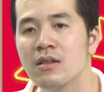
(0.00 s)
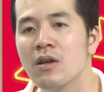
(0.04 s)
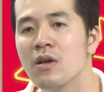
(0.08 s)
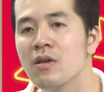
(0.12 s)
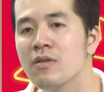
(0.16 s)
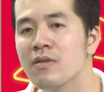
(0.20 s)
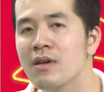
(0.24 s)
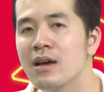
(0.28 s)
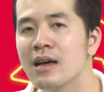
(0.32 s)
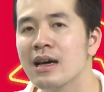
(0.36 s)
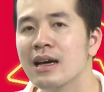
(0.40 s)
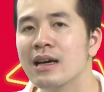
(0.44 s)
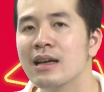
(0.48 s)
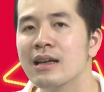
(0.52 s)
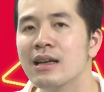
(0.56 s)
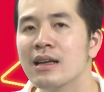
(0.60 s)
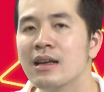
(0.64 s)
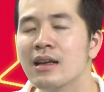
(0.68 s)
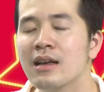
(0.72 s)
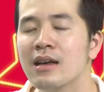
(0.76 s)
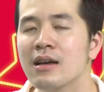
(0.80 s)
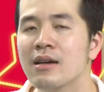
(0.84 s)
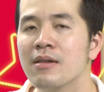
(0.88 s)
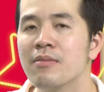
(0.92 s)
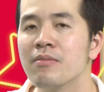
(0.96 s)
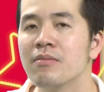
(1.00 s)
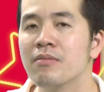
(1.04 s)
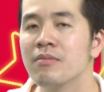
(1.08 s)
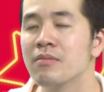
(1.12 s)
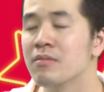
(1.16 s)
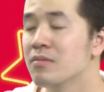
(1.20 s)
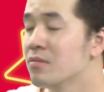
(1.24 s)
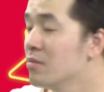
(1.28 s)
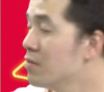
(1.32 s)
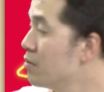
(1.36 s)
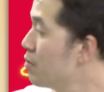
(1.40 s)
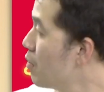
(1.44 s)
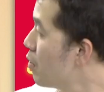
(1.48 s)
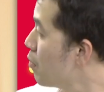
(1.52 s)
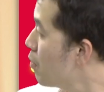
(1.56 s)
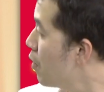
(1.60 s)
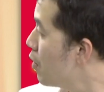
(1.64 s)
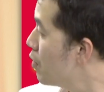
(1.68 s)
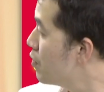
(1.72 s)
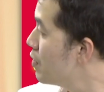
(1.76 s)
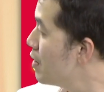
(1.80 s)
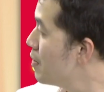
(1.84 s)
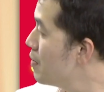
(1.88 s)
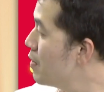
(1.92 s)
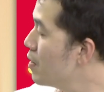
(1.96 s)
Đối với um, một
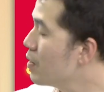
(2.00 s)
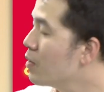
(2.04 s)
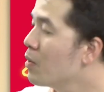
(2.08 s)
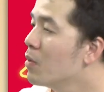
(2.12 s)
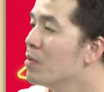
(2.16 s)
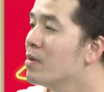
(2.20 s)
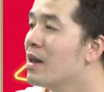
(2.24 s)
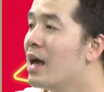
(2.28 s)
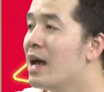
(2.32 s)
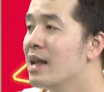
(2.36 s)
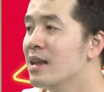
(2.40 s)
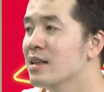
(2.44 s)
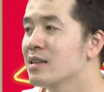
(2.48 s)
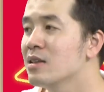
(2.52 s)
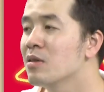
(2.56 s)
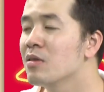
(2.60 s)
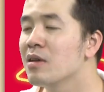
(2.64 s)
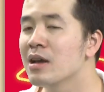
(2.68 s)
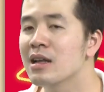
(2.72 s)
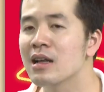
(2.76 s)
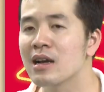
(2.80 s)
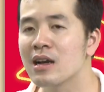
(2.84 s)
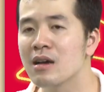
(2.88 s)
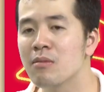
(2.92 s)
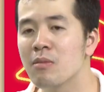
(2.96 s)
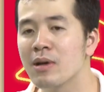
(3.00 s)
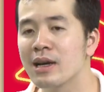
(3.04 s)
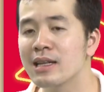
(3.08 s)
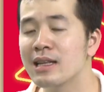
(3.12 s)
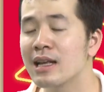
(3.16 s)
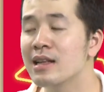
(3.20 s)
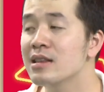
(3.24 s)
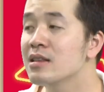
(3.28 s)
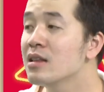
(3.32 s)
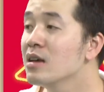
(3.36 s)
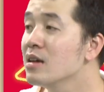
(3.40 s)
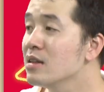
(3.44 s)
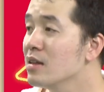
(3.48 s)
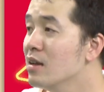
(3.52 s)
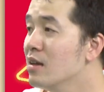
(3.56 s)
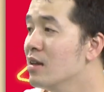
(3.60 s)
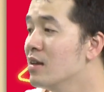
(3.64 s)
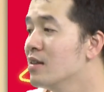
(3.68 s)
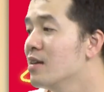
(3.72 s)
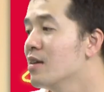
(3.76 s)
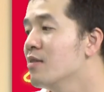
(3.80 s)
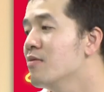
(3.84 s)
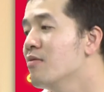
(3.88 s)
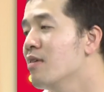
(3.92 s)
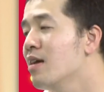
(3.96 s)
bộ phim như Conan thì tôi nghĩ là có một cái thách thức, đó
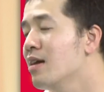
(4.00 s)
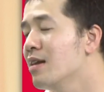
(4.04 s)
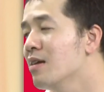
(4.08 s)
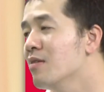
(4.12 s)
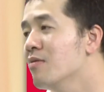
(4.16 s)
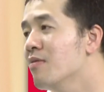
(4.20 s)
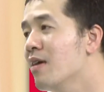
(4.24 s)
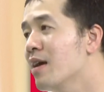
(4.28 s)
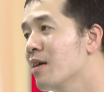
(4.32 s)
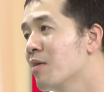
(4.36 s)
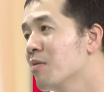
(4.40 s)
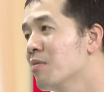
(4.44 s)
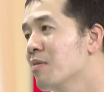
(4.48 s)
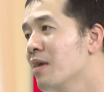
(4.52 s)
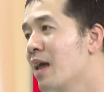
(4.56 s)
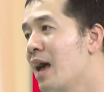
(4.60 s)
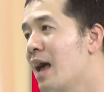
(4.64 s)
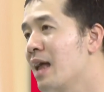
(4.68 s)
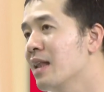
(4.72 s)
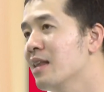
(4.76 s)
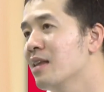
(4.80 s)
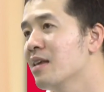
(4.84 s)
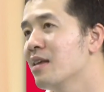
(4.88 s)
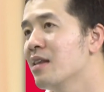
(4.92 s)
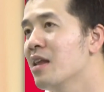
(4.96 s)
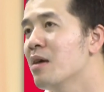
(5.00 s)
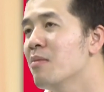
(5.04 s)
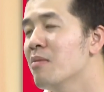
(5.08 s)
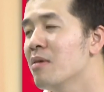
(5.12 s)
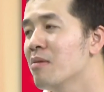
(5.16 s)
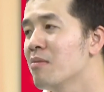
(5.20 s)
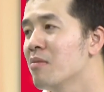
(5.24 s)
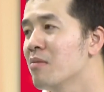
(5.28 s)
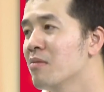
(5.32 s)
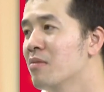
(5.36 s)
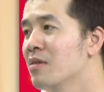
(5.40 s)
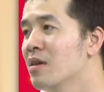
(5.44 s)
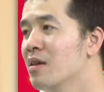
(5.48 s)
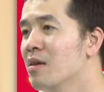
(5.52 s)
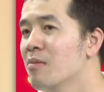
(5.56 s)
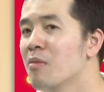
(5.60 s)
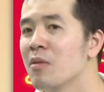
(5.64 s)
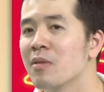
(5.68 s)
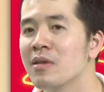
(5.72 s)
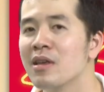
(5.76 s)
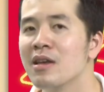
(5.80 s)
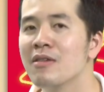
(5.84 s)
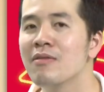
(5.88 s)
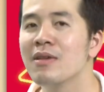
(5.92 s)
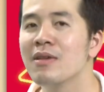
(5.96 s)
là diễn viên đóng vai Conan thì nếu mà là một